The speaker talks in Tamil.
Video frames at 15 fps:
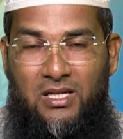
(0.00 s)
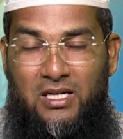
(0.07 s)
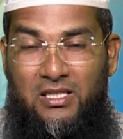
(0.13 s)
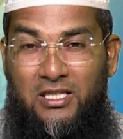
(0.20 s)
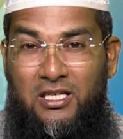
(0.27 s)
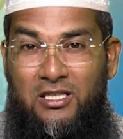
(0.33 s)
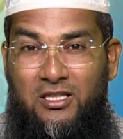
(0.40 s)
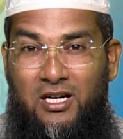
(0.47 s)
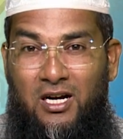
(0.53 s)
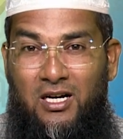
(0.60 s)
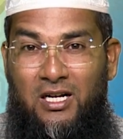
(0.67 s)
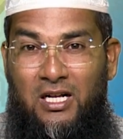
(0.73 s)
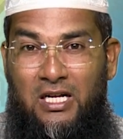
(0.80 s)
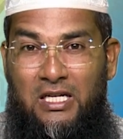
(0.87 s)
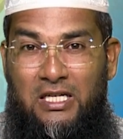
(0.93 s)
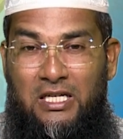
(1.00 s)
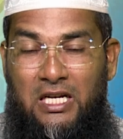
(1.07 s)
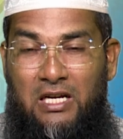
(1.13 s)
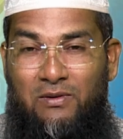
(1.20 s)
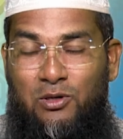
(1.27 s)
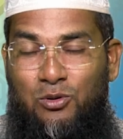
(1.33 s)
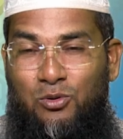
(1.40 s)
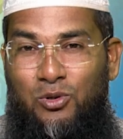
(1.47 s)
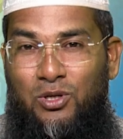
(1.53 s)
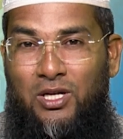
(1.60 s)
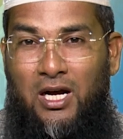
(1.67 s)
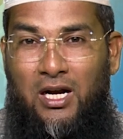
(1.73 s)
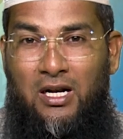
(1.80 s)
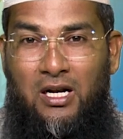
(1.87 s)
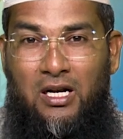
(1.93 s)
அதைத்தான் இறைவன்
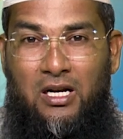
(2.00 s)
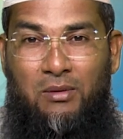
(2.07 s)
கூறுகிறான்